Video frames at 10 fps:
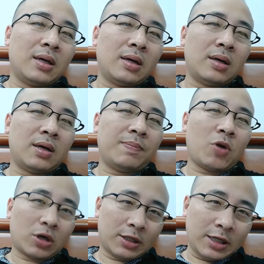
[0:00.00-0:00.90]
uh,
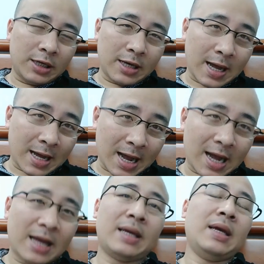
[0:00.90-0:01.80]
post cái tin đấy là
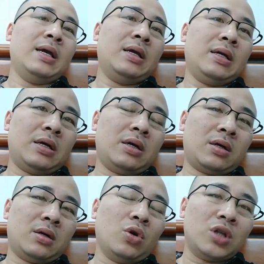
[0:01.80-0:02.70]
ai. Uh,
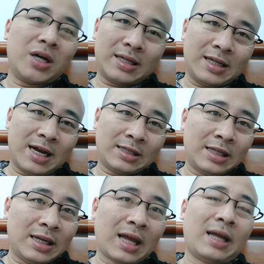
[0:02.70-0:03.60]
đối tượng này thì đáng
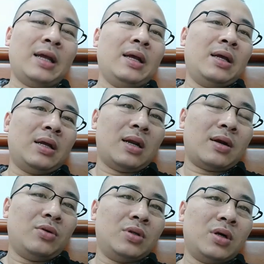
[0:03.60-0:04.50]
tin này.
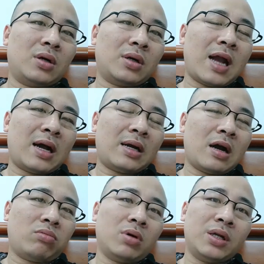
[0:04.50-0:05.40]
À, đối tượng đang
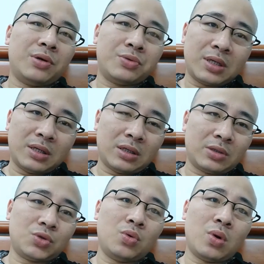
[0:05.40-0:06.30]
học nghiên cứu sinh ở
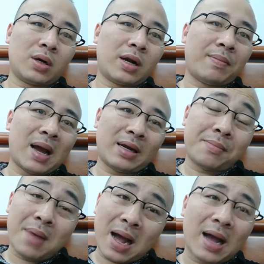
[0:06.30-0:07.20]
Trung Quốc năm hai,
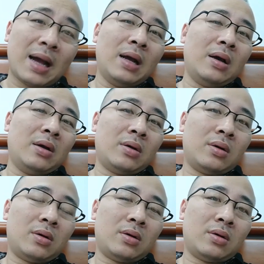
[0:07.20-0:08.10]
năm ba. Email cho
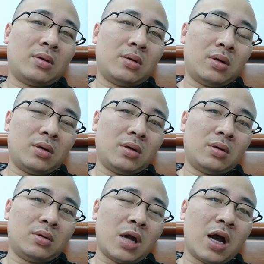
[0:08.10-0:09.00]
trường. Ờ,
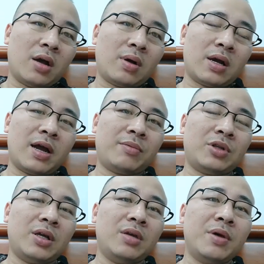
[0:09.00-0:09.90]
đấy, hoặc là em có
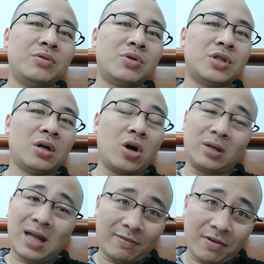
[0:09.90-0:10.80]
thể email cho trường
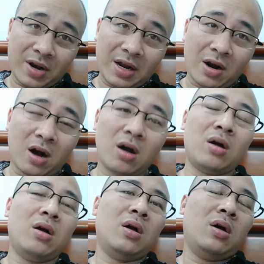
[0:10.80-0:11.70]
hỏi thẳng về vấn đề đó.
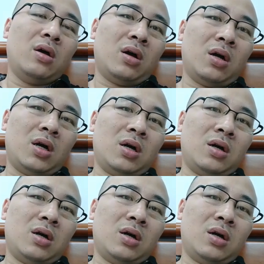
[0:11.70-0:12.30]
À,